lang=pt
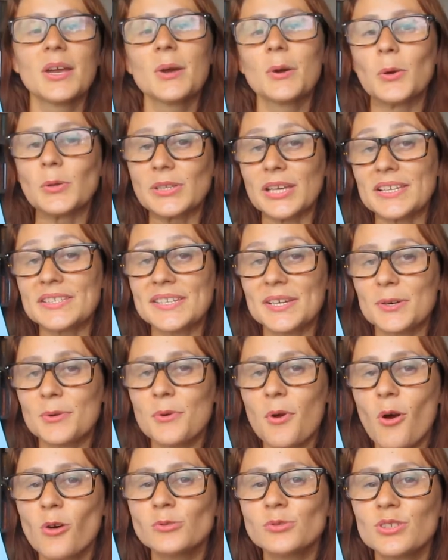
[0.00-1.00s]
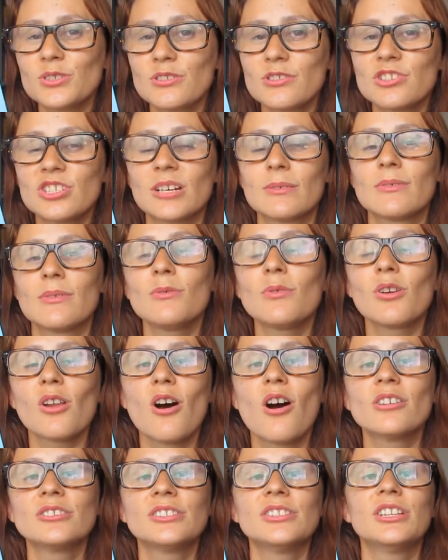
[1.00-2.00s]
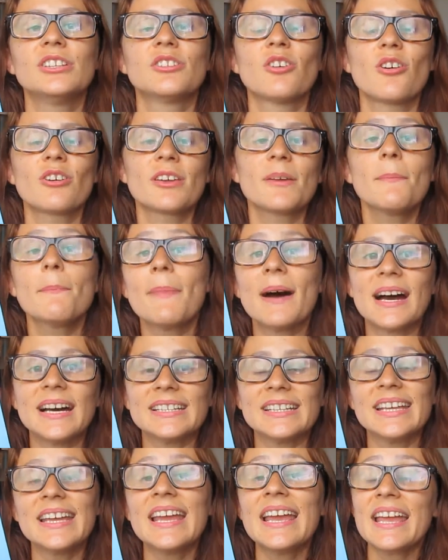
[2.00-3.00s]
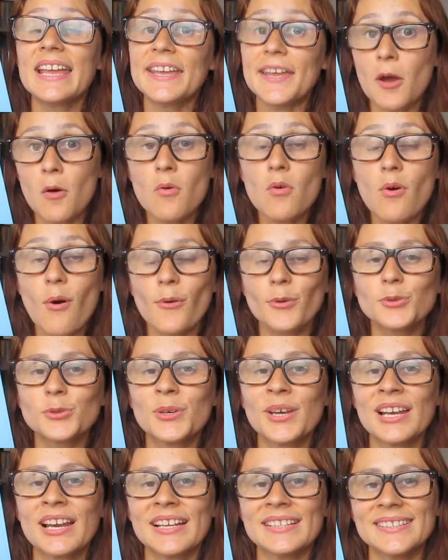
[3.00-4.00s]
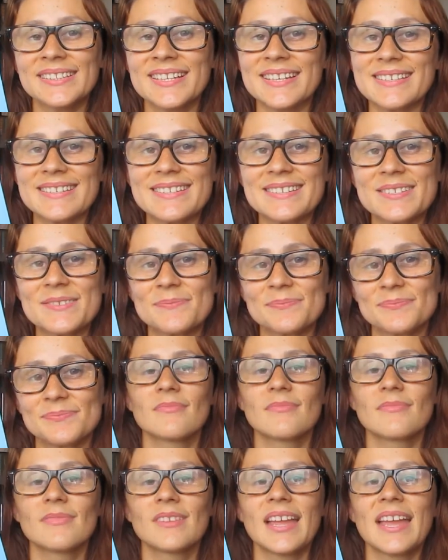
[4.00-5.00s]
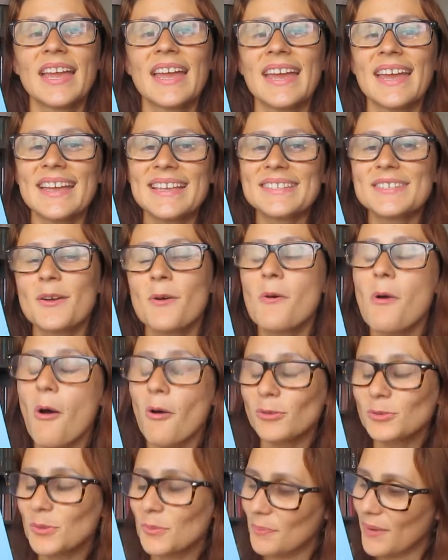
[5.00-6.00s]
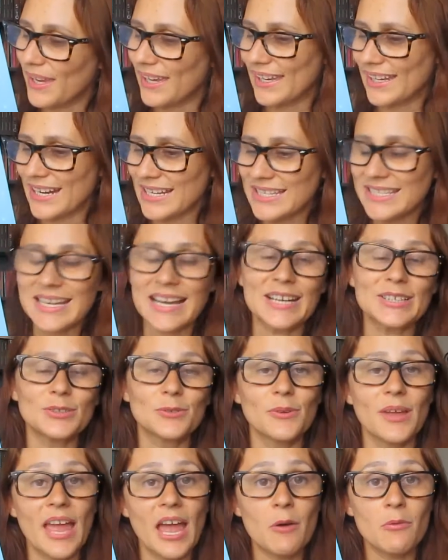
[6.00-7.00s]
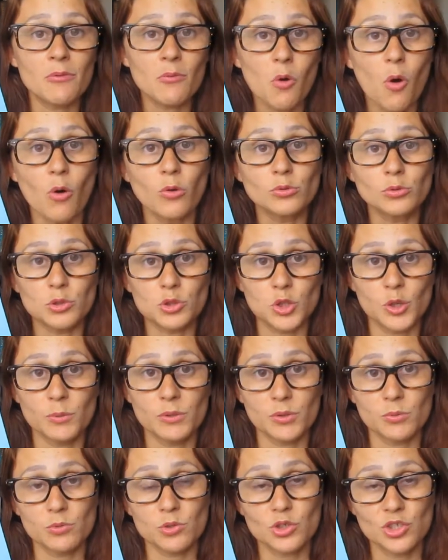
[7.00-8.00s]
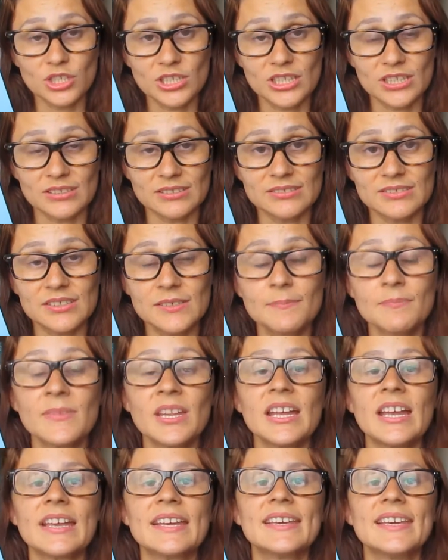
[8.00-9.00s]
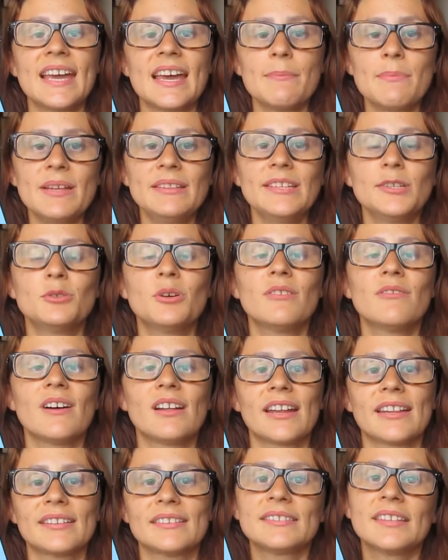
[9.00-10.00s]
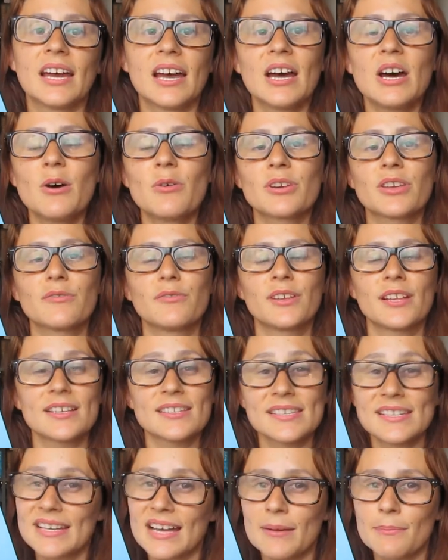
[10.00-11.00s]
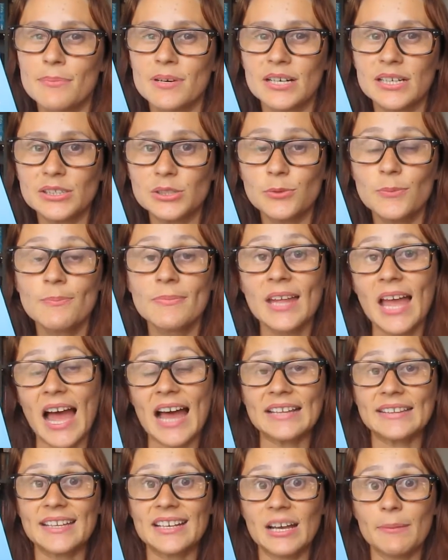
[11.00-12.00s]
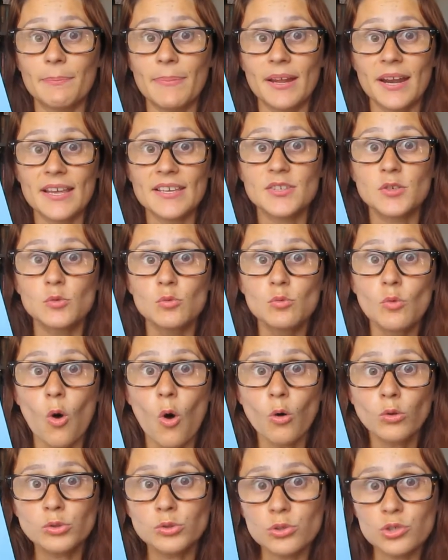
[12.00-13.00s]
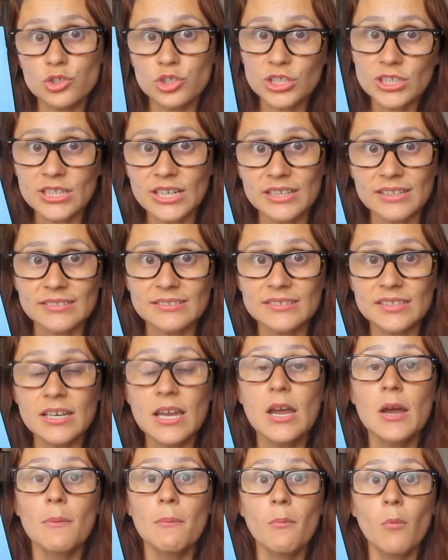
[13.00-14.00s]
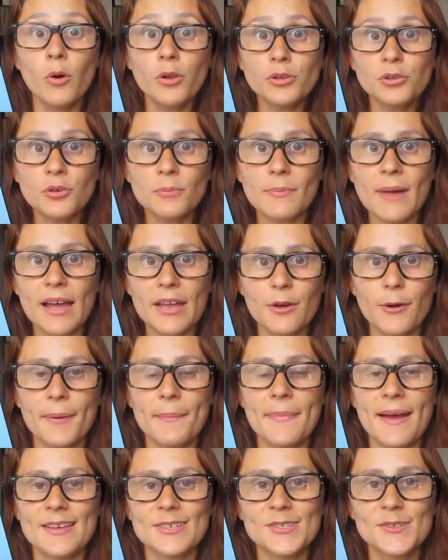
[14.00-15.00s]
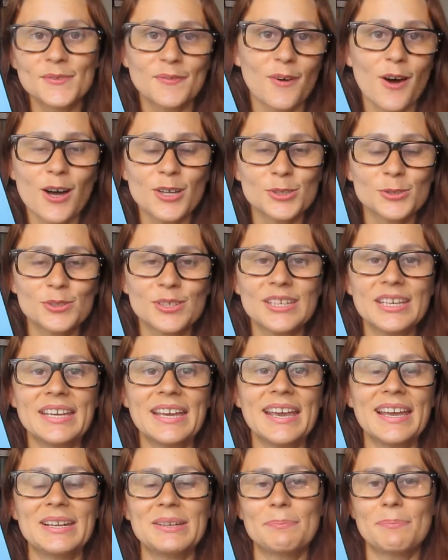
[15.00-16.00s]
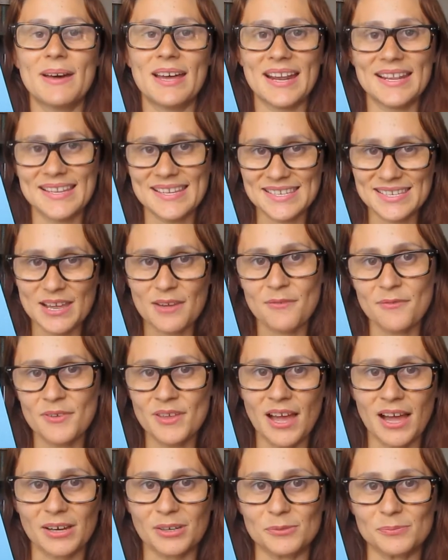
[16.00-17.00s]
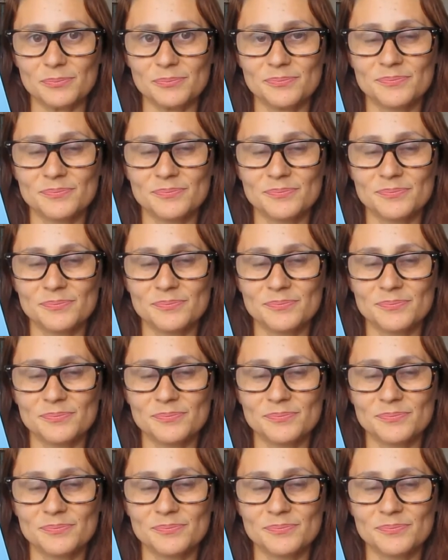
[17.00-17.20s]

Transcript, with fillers: O terceiro conto se chama O Lorde de Knockmany e é um conto irlandês. Esse é um conto bem engraçado. É um conto sobre um gigante que é metido a valentão, que fica se gabando, até que aparece um outro gigante muito maior e mais forte do que ele para desafiá-lo.